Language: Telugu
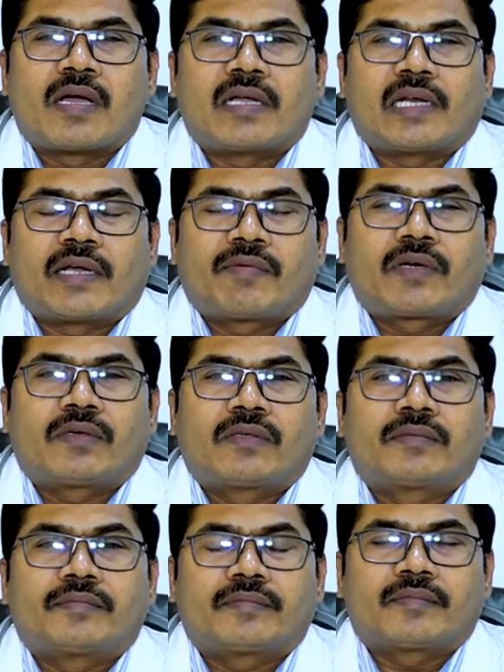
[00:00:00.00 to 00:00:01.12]
ఈ లివరు
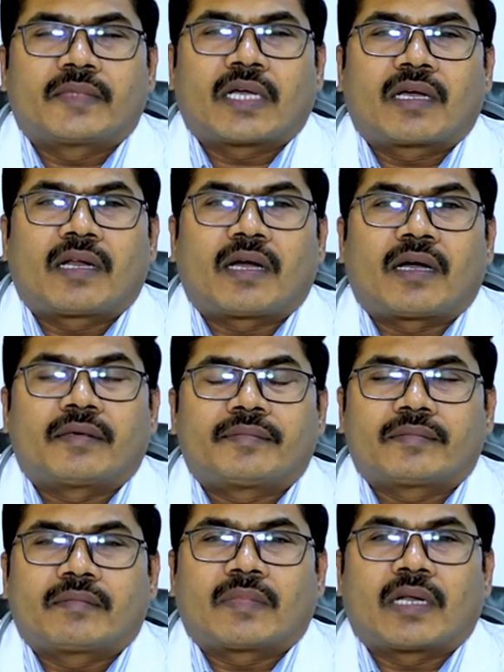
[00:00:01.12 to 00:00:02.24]
దగ్గర
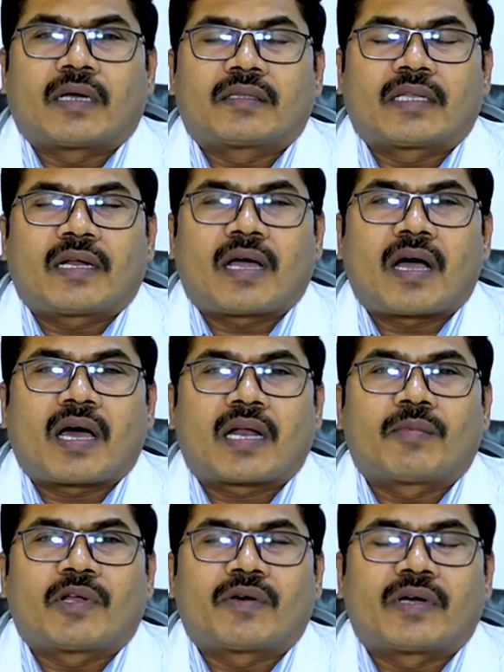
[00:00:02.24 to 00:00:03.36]
మన తిన్న
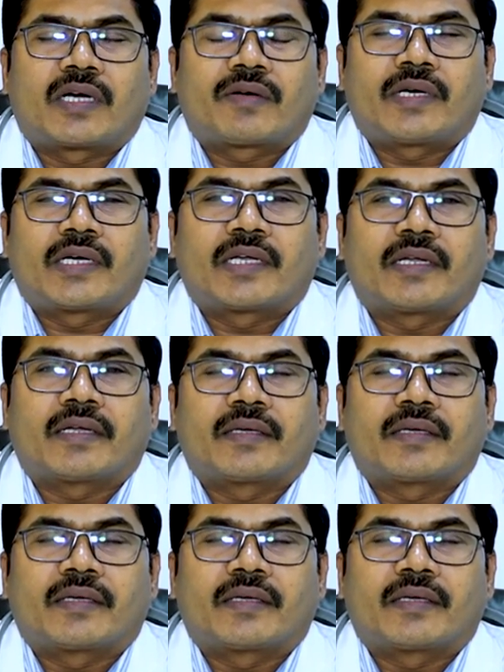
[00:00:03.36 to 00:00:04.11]
ఆహారంలో ఉన్నటువంటి